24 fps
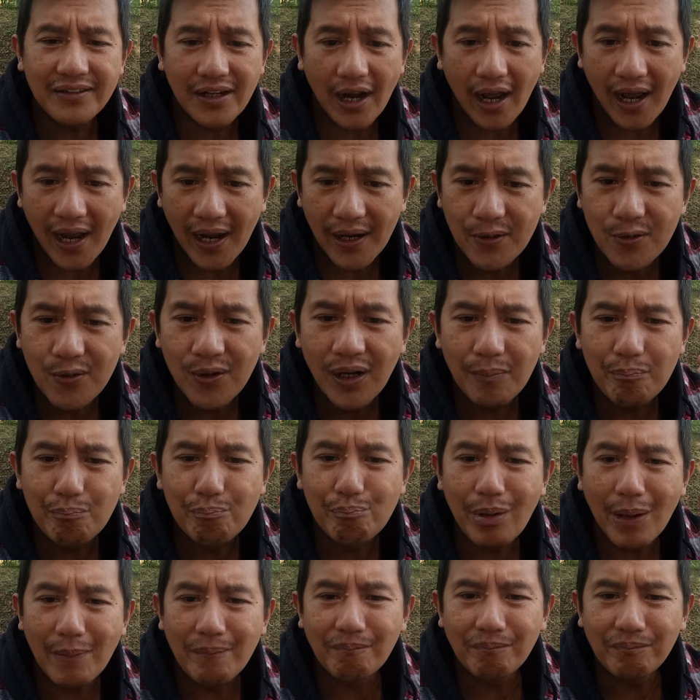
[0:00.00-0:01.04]
da kayo nga
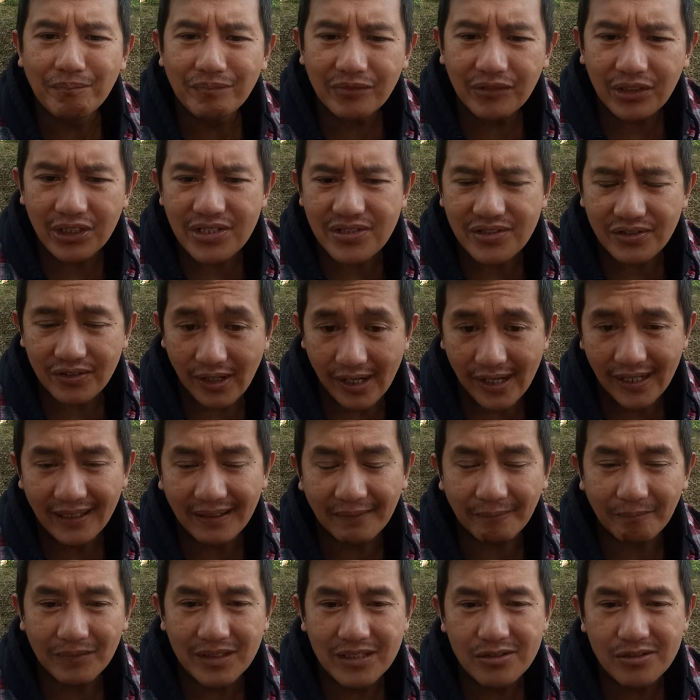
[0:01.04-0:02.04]
baptist aya.